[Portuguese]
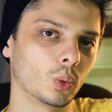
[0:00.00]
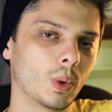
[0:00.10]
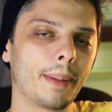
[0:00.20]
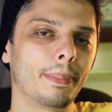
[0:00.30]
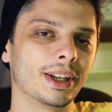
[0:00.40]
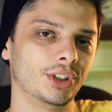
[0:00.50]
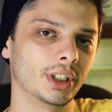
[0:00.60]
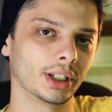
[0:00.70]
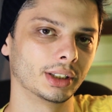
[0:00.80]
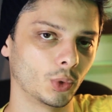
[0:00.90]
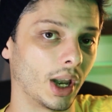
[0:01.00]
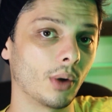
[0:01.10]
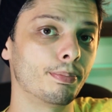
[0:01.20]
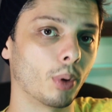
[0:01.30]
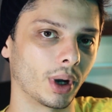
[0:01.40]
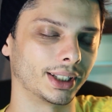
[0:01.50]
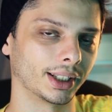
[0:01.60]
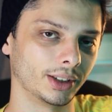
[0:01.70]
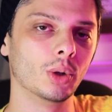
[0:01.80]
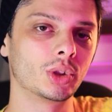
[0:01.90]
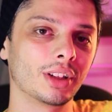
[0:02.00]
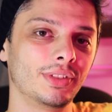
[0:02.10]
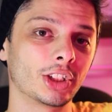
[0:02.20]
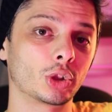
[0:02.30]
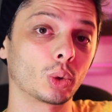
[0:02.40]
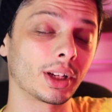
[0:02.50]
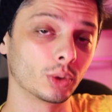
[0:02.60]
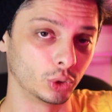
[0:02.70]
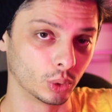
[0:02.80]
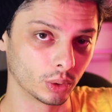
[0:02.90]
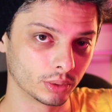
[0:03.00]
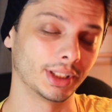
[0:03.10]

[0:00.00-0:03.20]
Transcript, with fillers: um RPG do Harry Potter. Eu escrevi a história do jogo